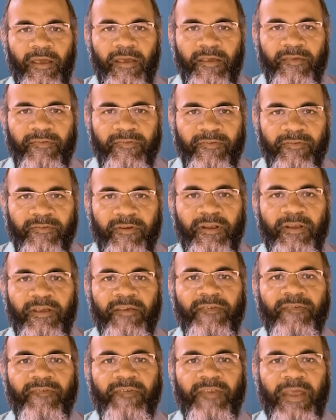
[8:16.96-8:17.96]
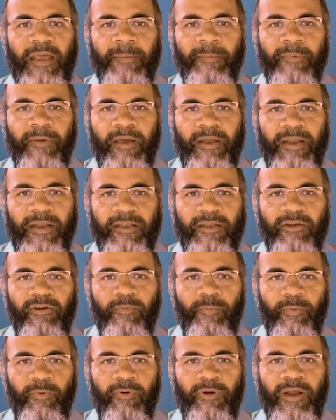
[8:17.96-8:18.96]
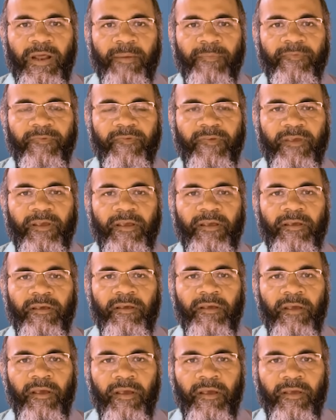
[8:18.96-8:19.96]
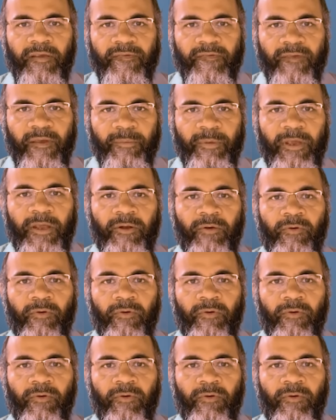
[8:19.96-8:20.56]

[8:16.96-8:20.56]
इस थ्री स्टेप करेक्टिव प्रोग्राम से सभी